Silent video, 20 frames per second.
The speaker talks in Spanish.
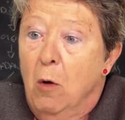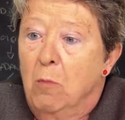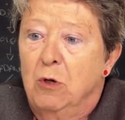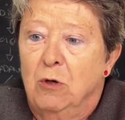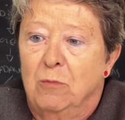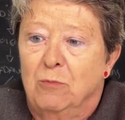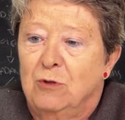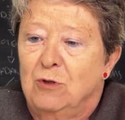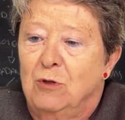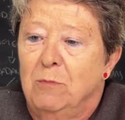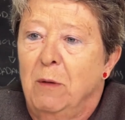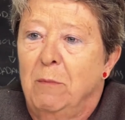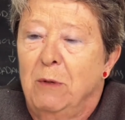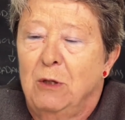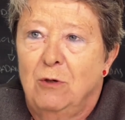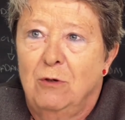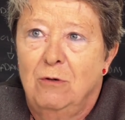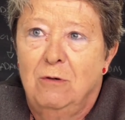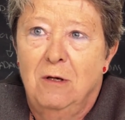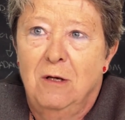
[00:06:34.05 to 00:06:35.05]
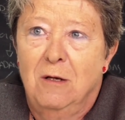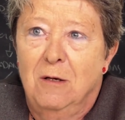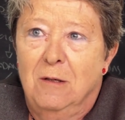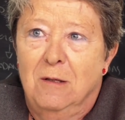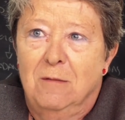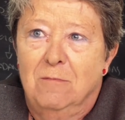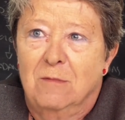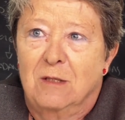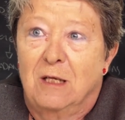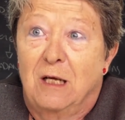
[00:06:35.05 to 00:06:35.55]
bueno, pues yo me meto,
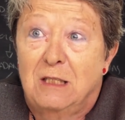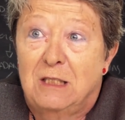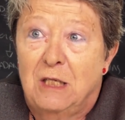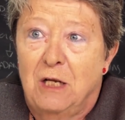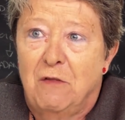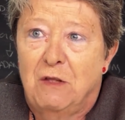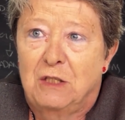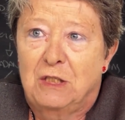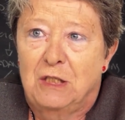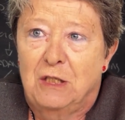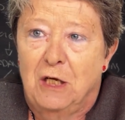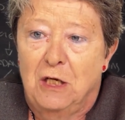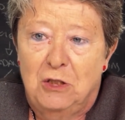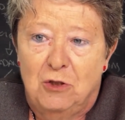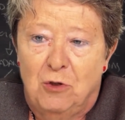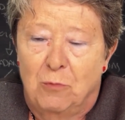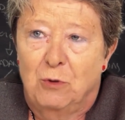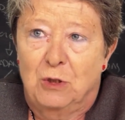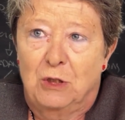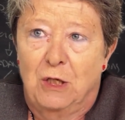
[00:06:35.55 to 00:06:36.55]
¿qué se necesita esto?